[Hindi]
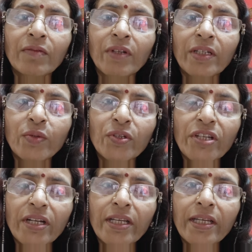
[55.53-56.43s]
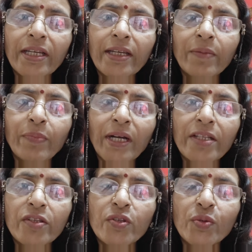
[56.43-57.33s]
वर्ल्ड ओशन डे है
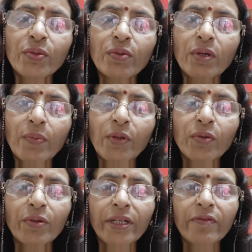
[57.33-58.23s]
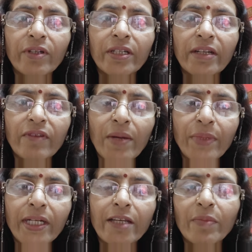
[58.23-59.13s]
पाँच जून को हम लोगों ने वर्ल्ड
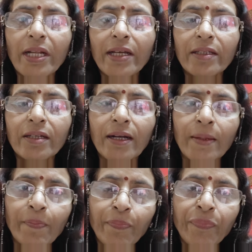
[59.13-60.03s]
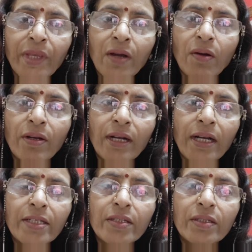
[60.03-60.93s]
एनवायरनमेंट डे मनाया था और
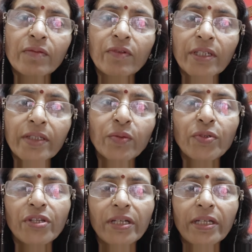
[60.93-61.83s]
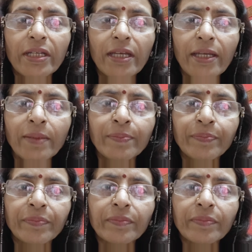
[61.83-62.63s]
आज वर्ल्ड ओशन डे है